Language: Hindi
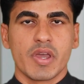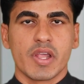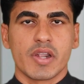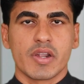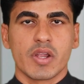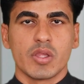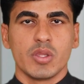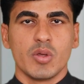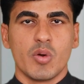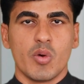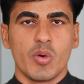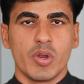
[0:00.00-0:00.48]
के
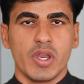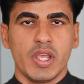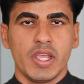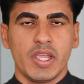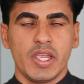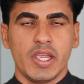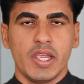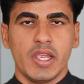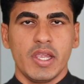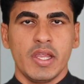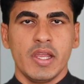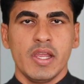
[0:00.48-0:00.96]
रद्द होने
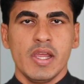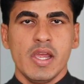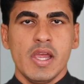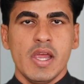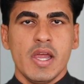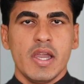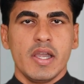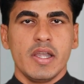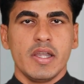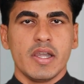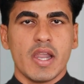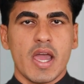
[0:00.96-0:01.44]
की
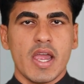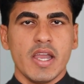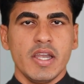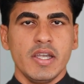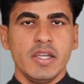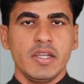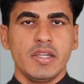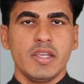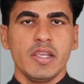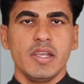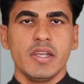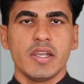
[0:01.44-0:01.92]

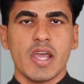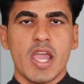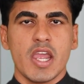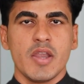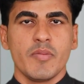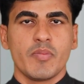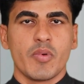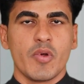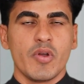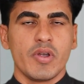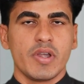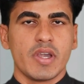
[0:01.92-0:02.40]

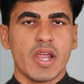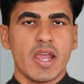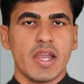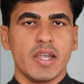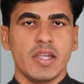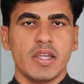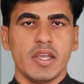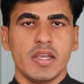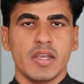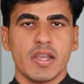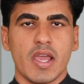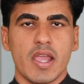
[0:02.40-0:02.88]

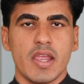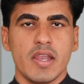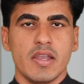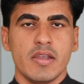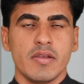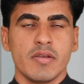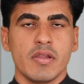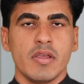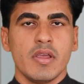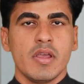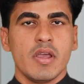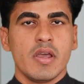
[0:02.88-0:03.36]

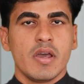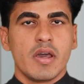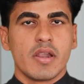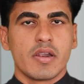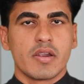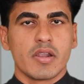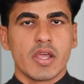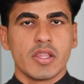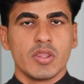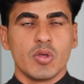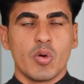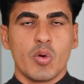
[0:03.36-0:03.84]
99.99
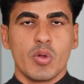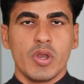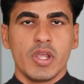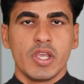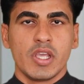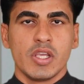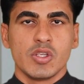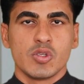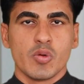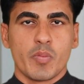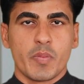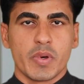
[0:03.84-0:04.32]
रद्द होने
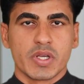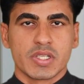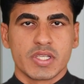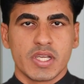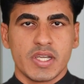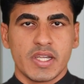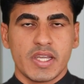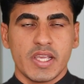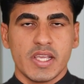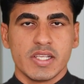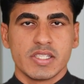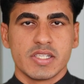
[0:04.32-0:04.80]
की जो
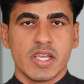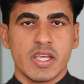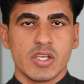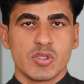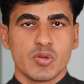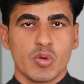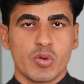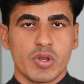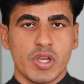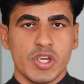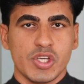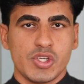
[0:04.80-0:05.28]
परसेंटेज है
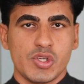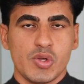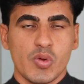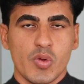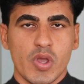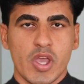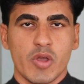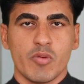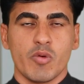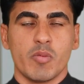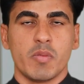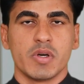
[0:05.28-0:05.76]
जो रेशियो
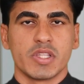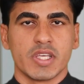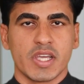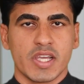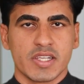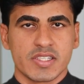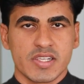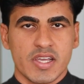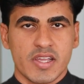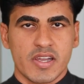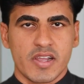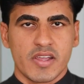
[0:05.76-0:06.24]
है वो
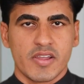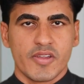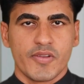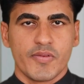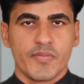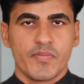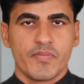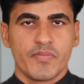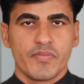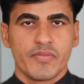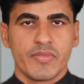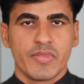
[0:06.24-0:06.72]
बताया जा रहा है
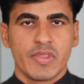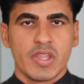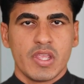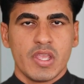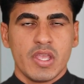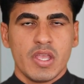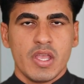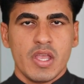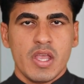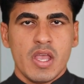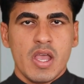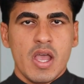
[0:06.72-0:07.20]

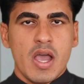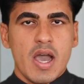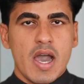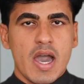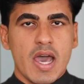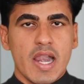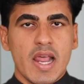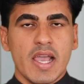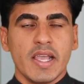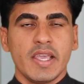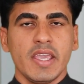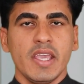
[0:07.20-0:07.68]

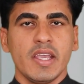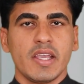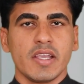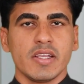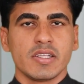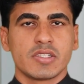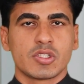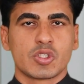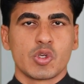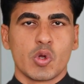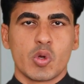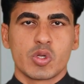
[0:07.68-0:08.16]
हालांकि
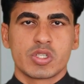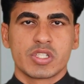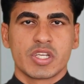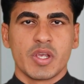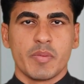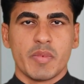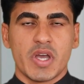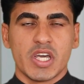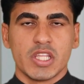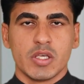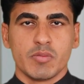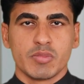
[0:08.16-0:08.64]
किस सोर्स
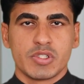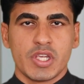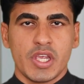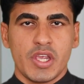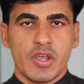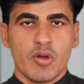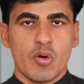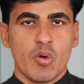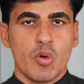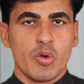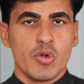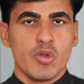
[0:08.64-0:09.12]
के माध्यम से
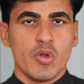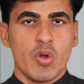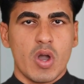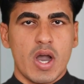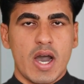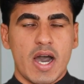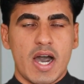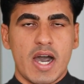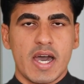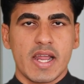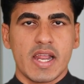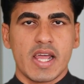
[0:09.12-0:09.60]
ये ऑडियो
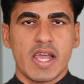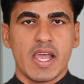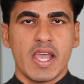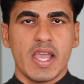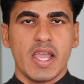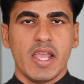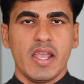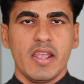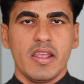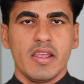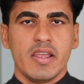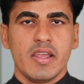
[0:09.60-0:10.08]
आ रहा
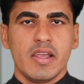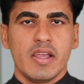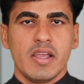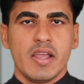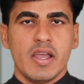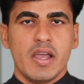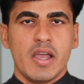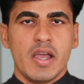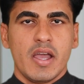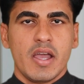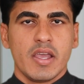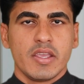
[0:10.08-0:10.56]
है
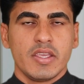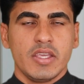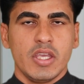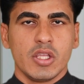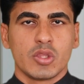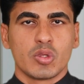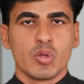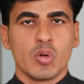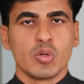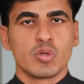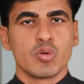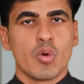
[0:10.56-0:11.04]
ये
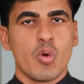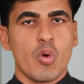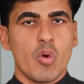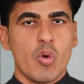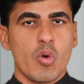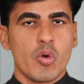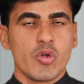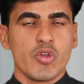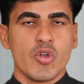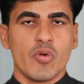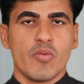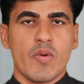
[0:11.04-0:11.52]
तो जो
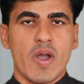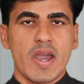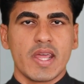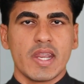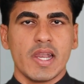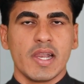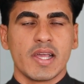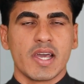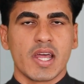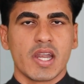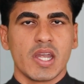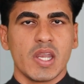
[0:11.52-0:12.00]
ऑडियो
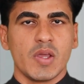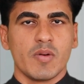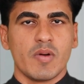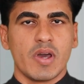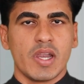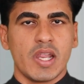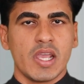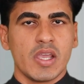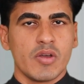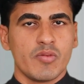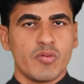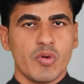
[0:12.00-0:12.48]
वायरल करने
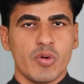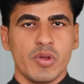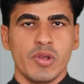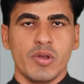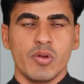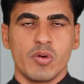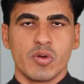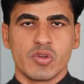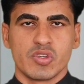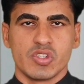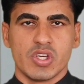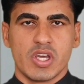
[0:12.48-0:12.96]
वाले हैं वही
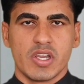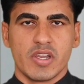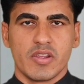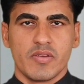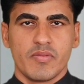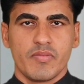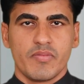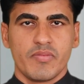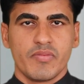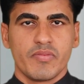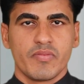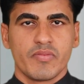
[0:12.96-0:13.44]
लोग
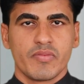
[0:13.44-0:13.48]
जाने